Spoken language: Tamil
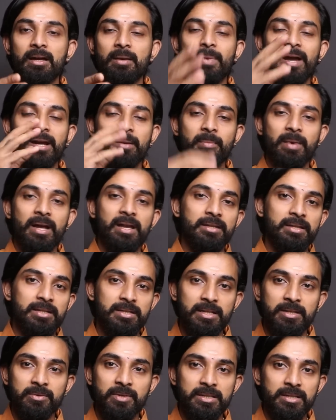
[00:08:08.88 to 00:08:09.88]
மேடம் மானந்திரி
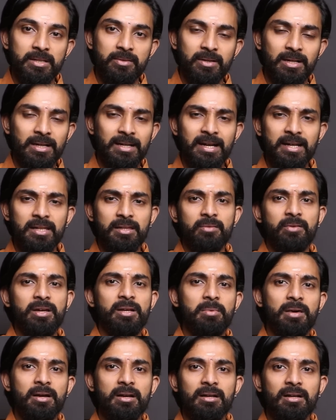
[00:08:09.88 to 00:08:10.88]
ஸ்ரீனிவாசன் அவர்கள் கருத்து
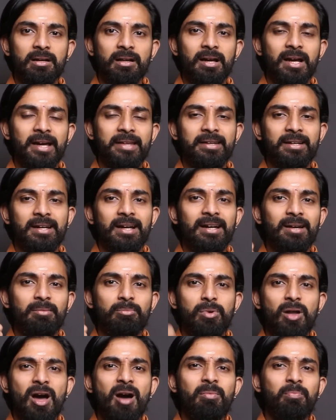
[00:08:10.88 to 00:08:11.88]
வேறுபாடு இருக்கலாம் அதற்காக
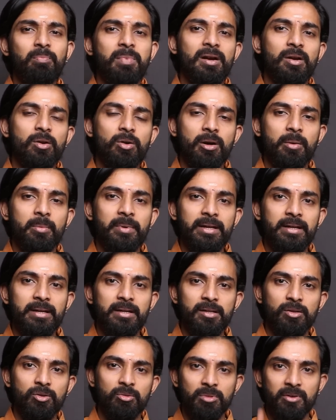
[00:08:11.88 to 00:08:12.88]
பிளாக் பண்ணோம்
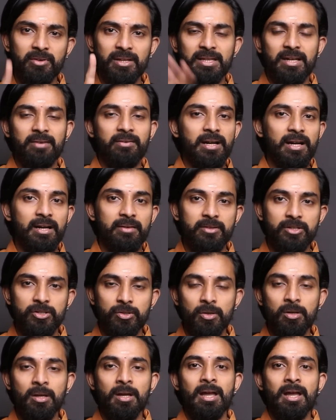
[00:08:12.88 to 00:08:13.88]
அப்படிங்கிறது ரொம்பவே தவறான
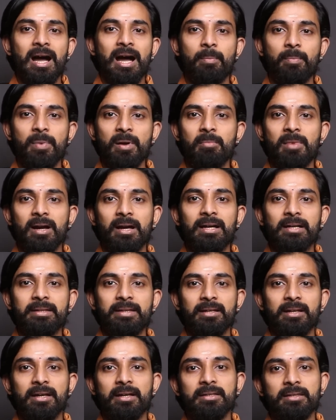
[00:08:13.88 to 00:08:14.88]
விஷயம் அப்போ மக்கள்
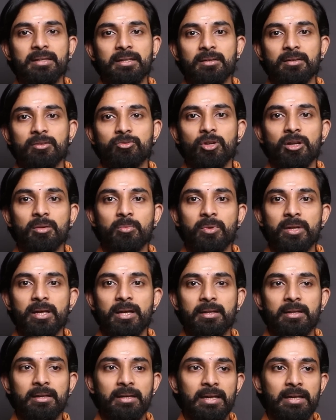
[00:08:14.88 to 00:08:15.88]
தன் கருத்தை சொல்ல
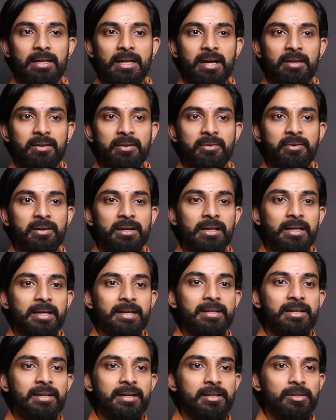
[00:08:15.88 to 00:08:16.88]
முடியாது ஏதாவது இவர்களுக்கு
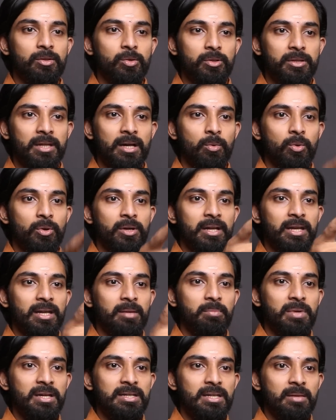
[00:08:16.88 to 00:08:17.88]
எதிர்கருத்து கொடுத்தா ஒன்று நீ
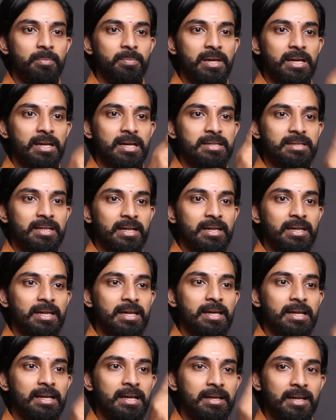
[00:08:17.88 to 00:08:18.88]
பிஜேபி இல்லை
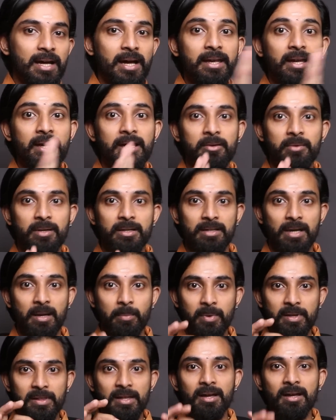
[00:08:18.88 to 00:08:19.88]
சங்கி இல்லை நாய்
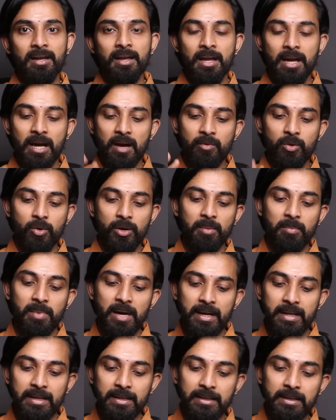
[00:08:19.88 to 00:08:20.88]
அப்படி தான் அவரோட
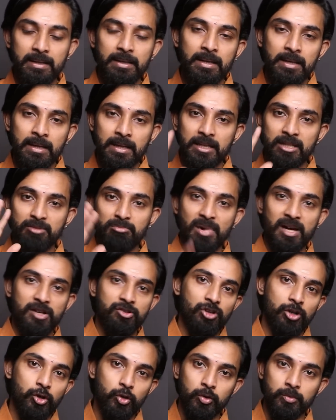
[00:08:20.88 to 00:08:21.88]
பாணி இருக்குது இது
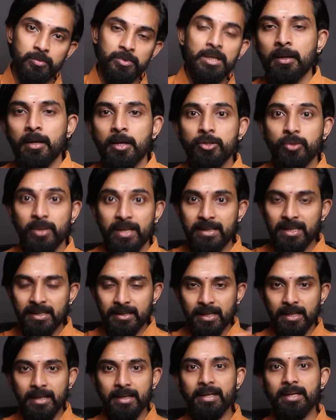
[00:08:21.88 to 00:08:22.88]
மாற்றணும் ஸோ இதை
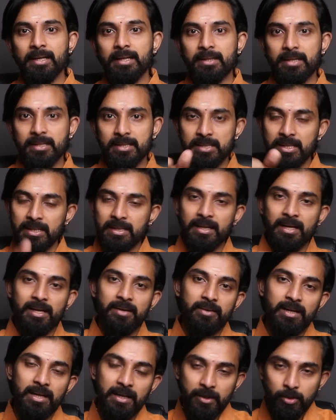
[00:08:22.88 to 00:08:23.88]
தாண்டி திரு சிடிஆர்
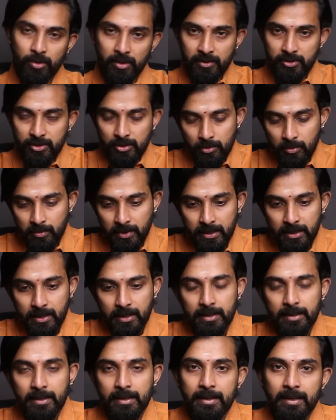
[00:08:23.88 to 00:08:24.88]
அவர்கள் இன்னொரு விஷயமும்
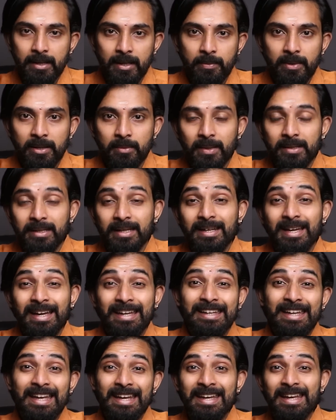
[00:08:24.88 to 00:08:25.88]
பண்ணியிருக்காரு என்ன அப்படின்னு பார்த்தீங்கன்னா
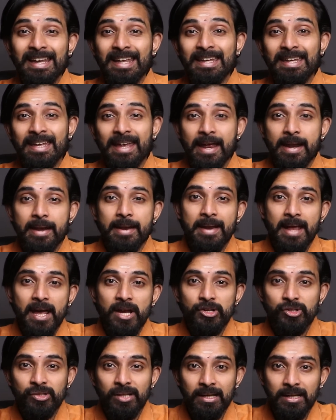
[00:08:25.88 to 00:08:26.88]
என்ஐஏ
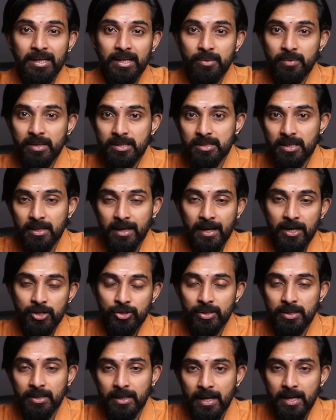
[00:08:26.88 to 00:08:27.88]
நேஷனல்
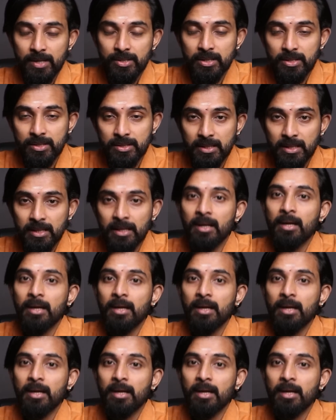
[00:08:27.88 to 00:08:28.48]
இன்வெஸ்டிகேஷன் ஏஜென்சி